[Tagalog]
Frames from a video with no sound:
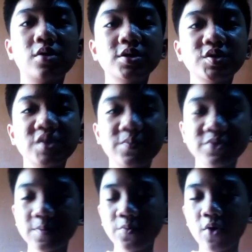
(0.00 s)
Okay, so
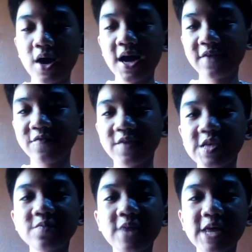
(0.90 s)
tapos na po ang aking
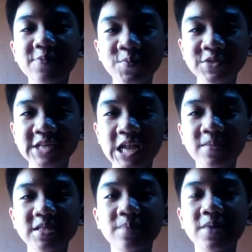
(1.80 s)
video. Maraming pong
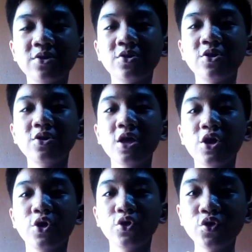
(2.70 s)
salamat sa panonood.
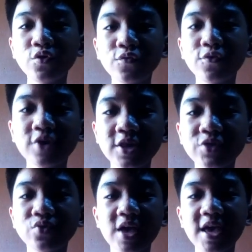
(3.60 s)
Don't
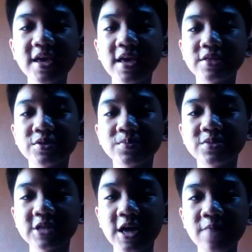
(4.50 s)
forget to like and
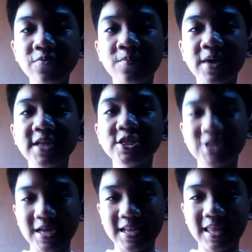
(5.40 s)
subscribe to my
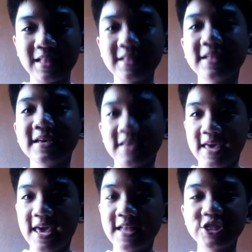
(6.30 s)
channel.
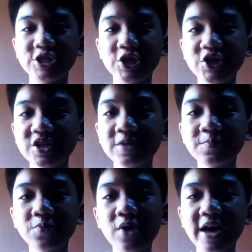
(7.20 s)
And share nyo
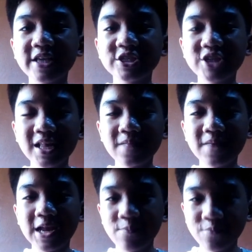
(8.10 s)
rin po ang aking channel.
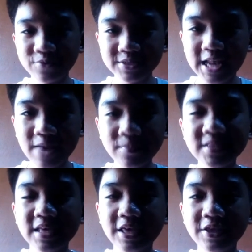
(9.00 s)
Marami pong salamat
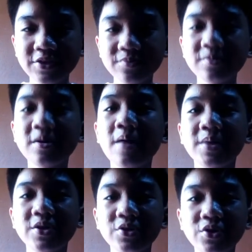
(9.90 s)
sa inyong
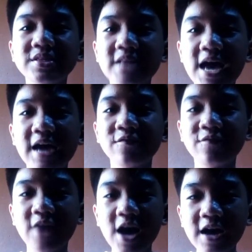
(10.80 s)
panonood sa aking
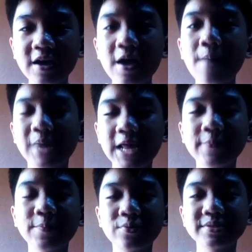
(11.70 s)
vlog.
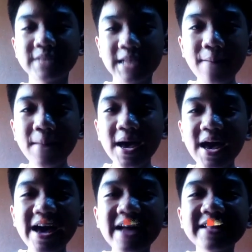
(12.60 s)
Marami pong
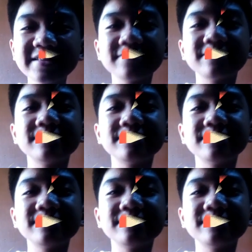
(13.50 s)
salamat!